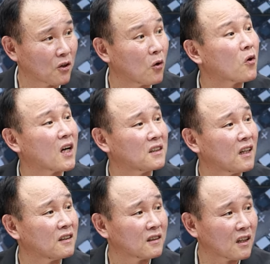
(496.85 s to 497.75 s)
결론은 아직
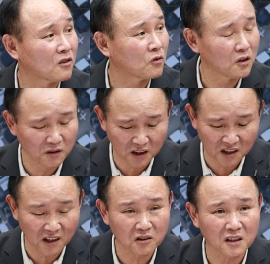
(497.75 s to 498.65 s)
안 났다는 거고 현재
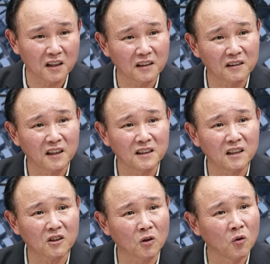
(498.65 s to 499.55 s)
진행형이라는 얘기인데
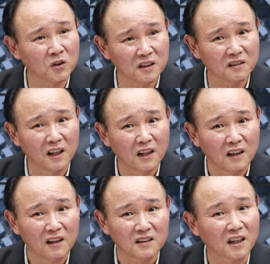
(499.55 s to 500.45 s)
이게 결론이
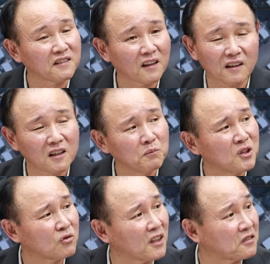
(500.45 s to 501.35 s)
제가 생각해
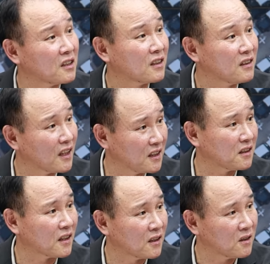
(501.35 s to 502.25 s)
미국 대선이
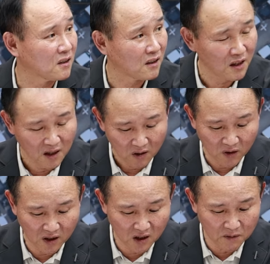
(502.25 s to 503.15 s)
끝나야잖아요.
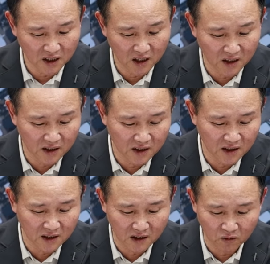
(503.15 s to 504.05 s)
왜 그러냐면 이게
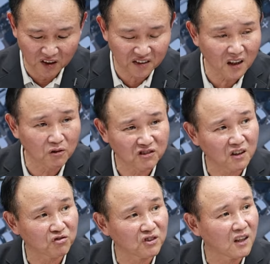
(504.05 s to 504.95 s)
이
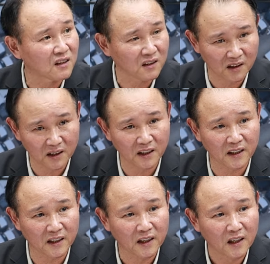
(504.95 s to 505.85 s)
웨스팅하우스가 주장하는
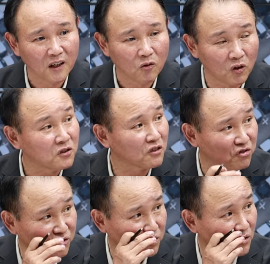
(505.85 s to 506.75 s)
게 원전
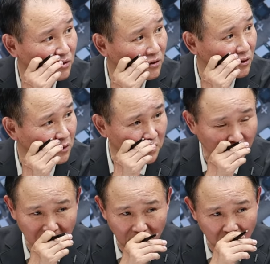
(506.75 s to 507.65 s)

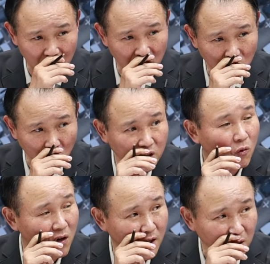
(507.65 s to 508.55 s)
수출에 대한 어떤 통제
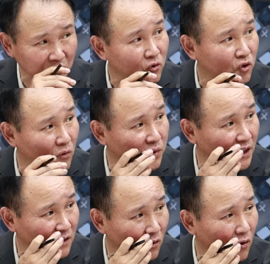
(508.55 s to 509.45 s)
권한을 미국 정부에
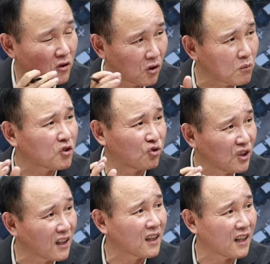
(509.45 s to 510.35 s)
있는 거고 그건 뭐
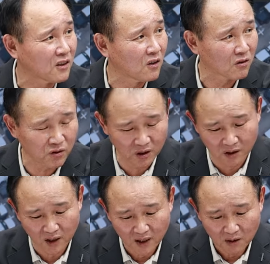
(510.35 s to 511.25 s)
중요한 게 아닌 것
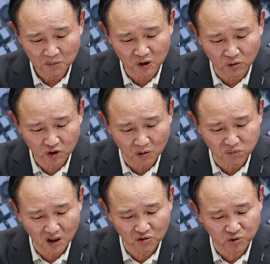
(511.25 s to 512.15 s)
같고요. 미국
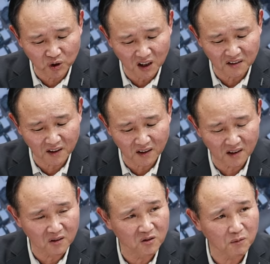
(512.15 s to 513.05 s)
정부가 중요하게
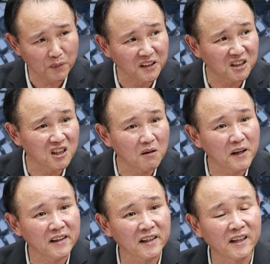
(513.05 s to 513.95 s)
생각하는 거는
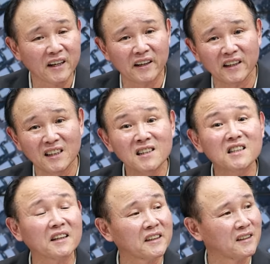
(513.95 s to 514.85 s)
펜실베니아의
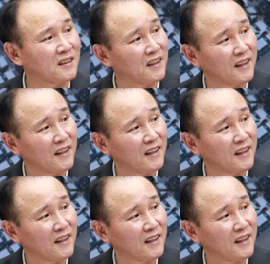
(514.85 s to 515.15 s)
일자리예요.